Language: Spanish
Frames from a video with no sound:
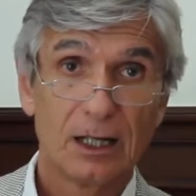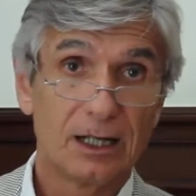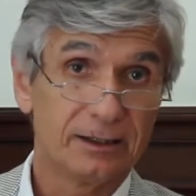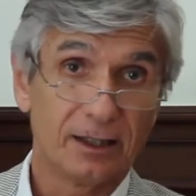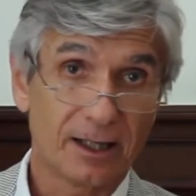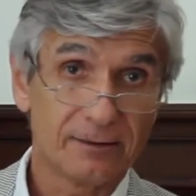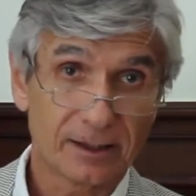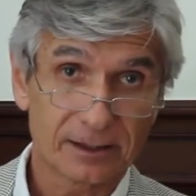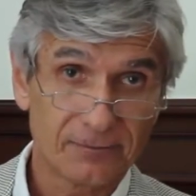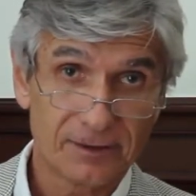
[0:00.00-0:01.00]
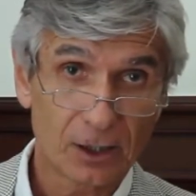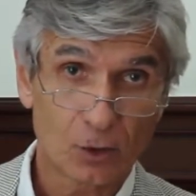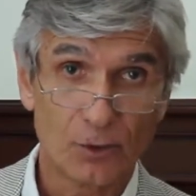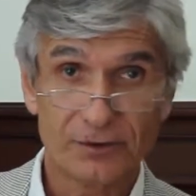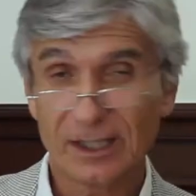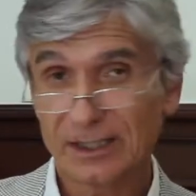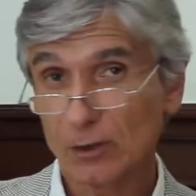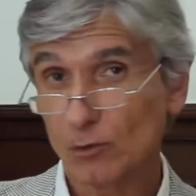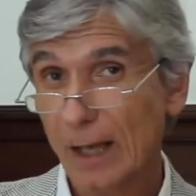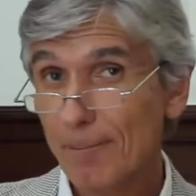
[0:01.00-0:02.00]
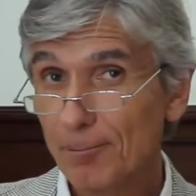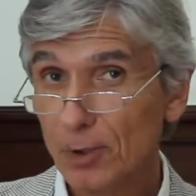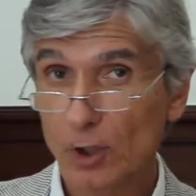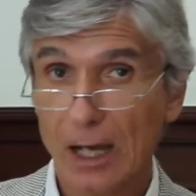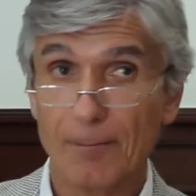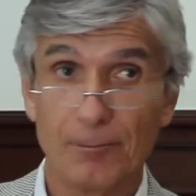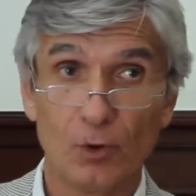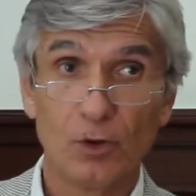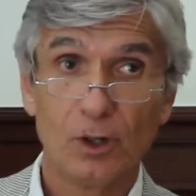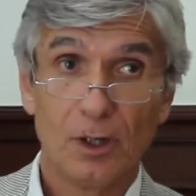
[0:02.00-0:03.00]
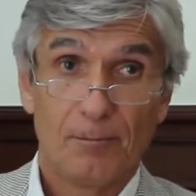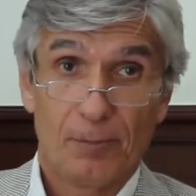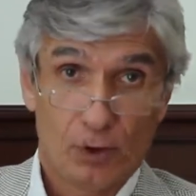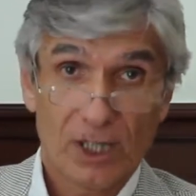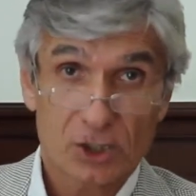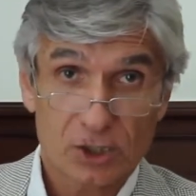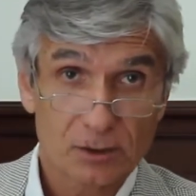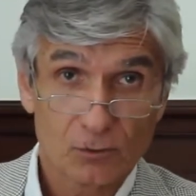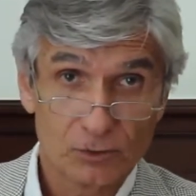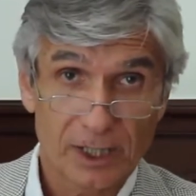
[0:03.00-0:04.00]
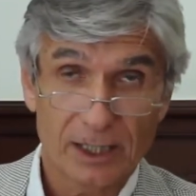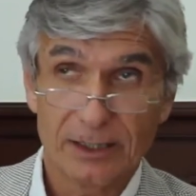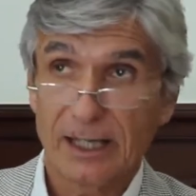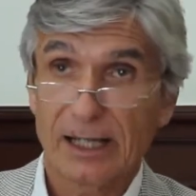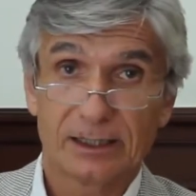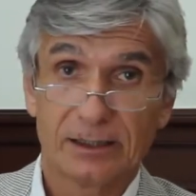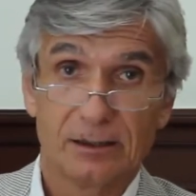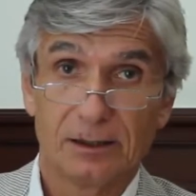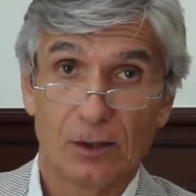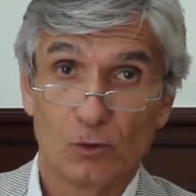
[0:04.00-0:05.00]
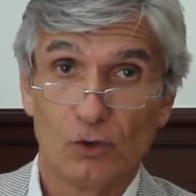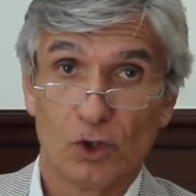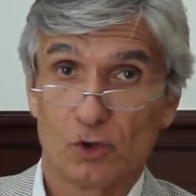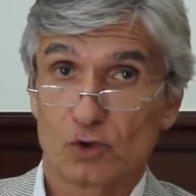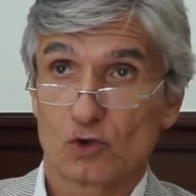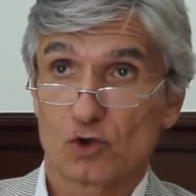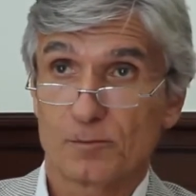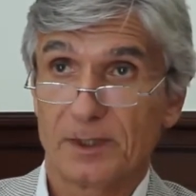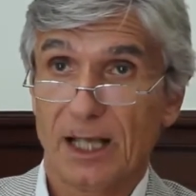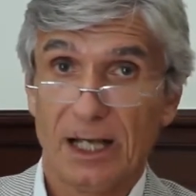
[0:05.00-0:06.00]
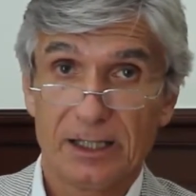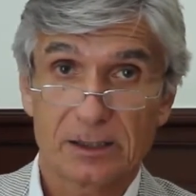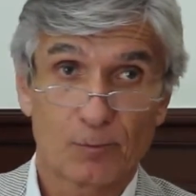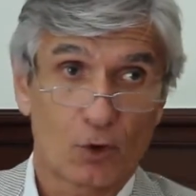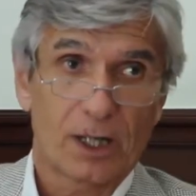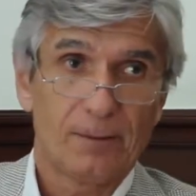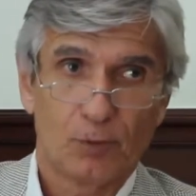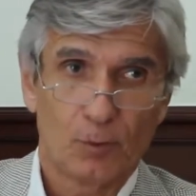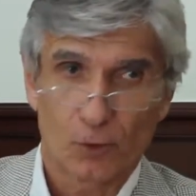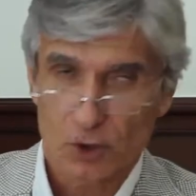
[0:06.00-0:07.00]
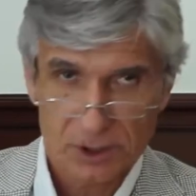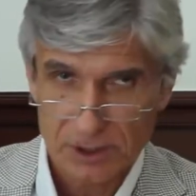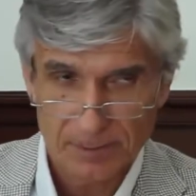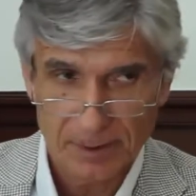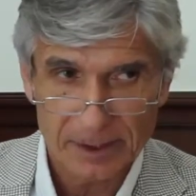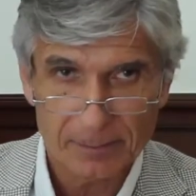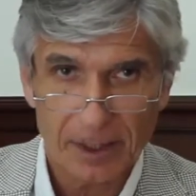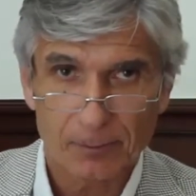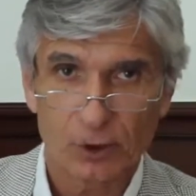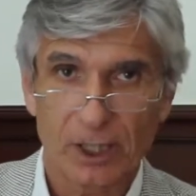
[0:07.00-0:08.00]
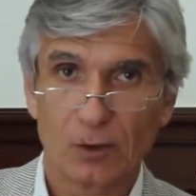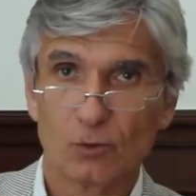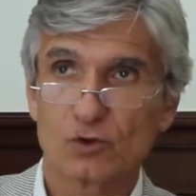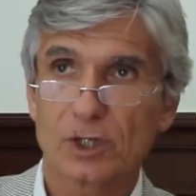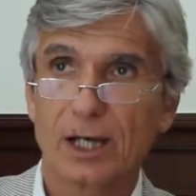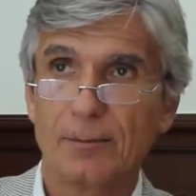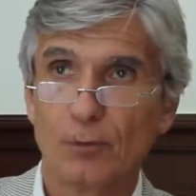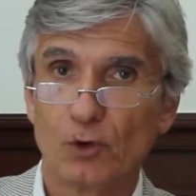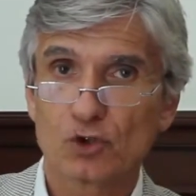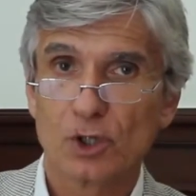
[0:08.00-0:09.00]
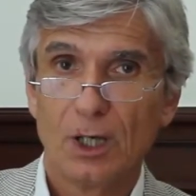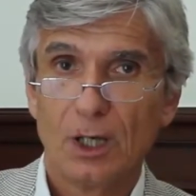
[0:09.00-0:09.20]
La inteligencia artificial, como decía, tiene un amplio campo, pero ya es una realidad en algunos de nuestros hospitales, por ejemplo, por, simplemente para poner algunos ejemplos,